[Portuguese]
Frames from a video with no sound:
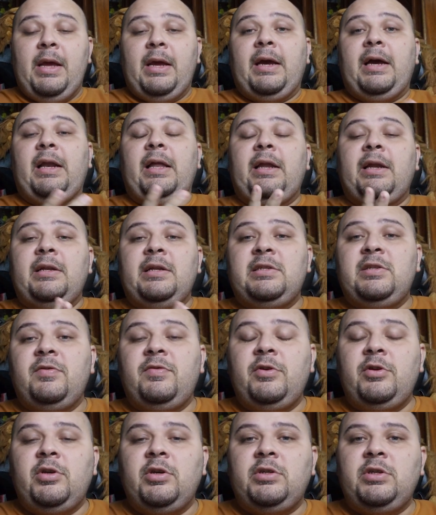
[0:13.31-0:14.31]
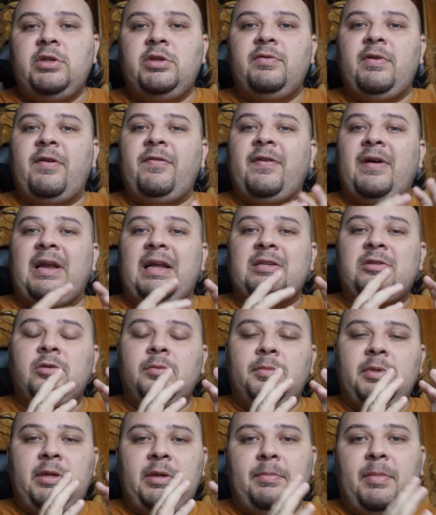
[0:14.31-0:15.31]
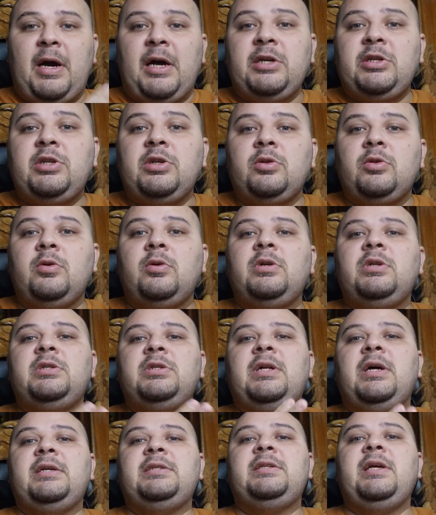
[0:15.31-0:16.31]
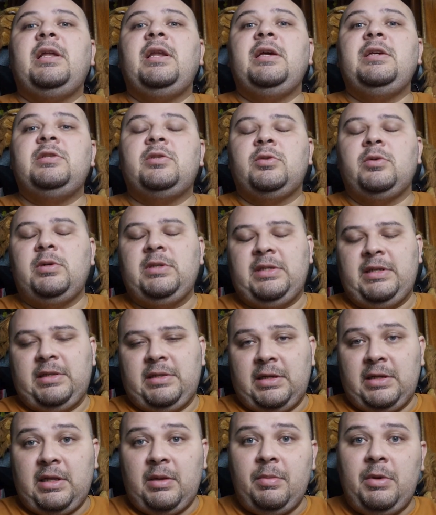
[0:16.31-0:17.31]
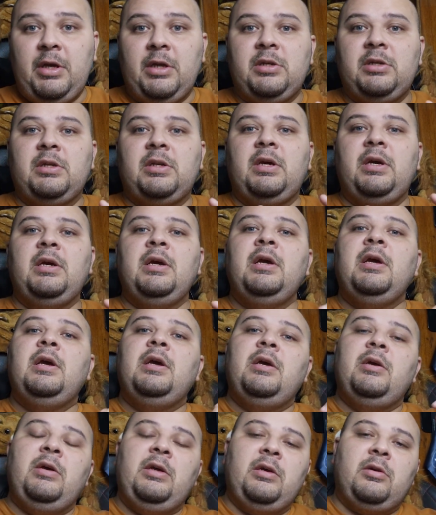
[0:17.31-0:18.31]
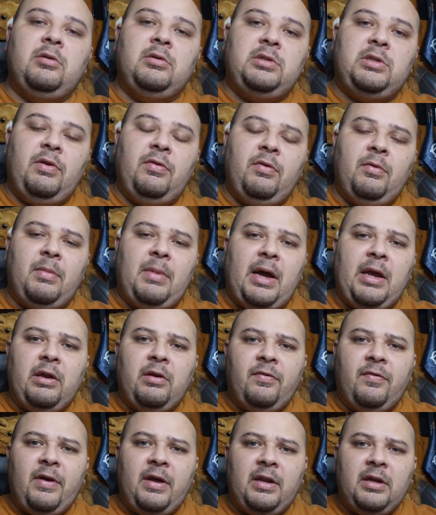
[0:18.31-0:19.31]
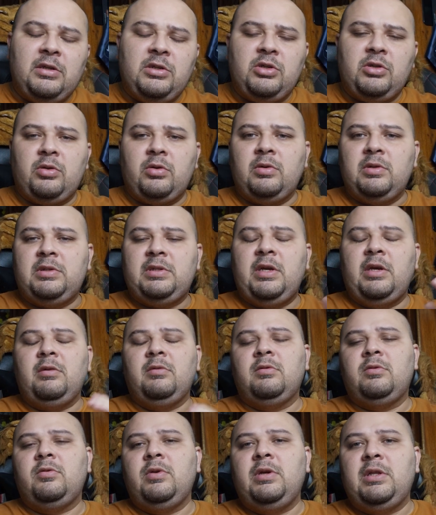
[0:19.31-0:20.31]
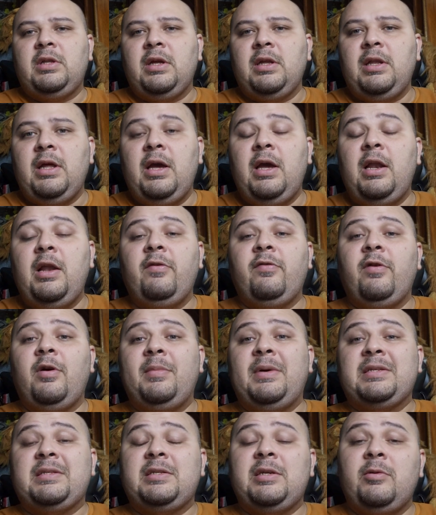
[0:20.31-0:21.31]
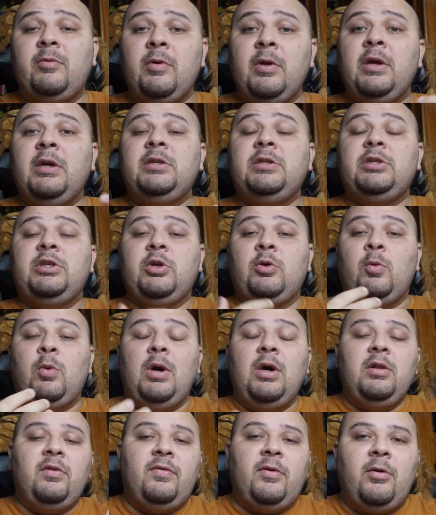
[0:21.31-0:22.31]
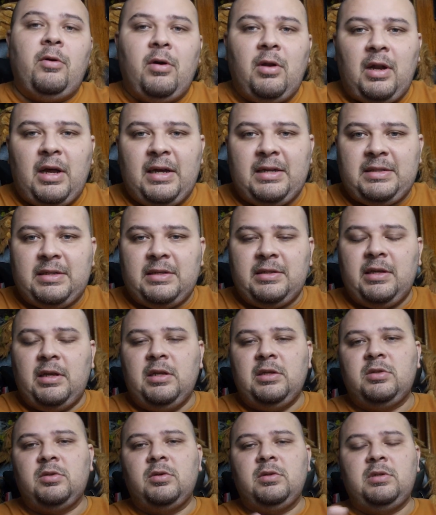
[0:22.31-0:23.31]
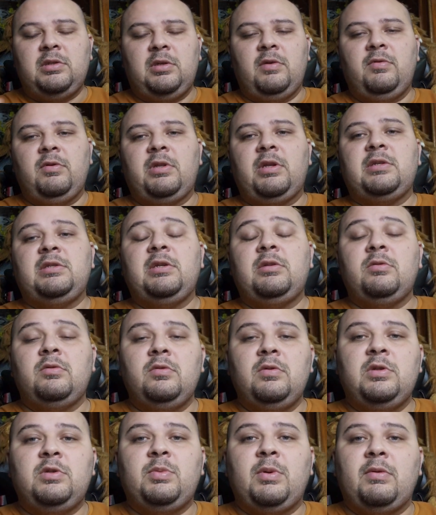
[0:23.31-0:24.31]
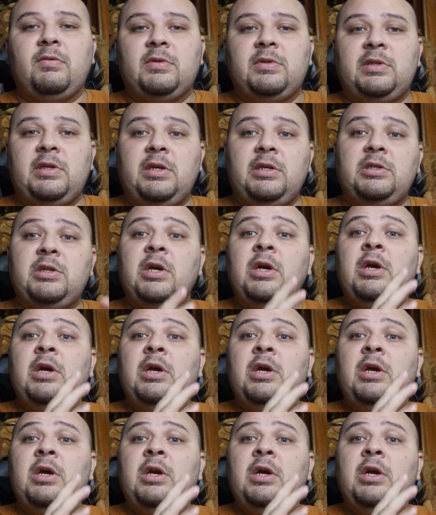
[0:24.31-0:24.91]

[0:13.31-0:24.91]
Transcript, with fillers: Galera, nesse vídeo a gente vai falar sobre bastidores das eleições, exatamente, né? Inclusive o Magno Fernandes trouxe aí no Twitter dele a informação de quando vão rolar essas eleições, então vou trazer tudo isso para vocês.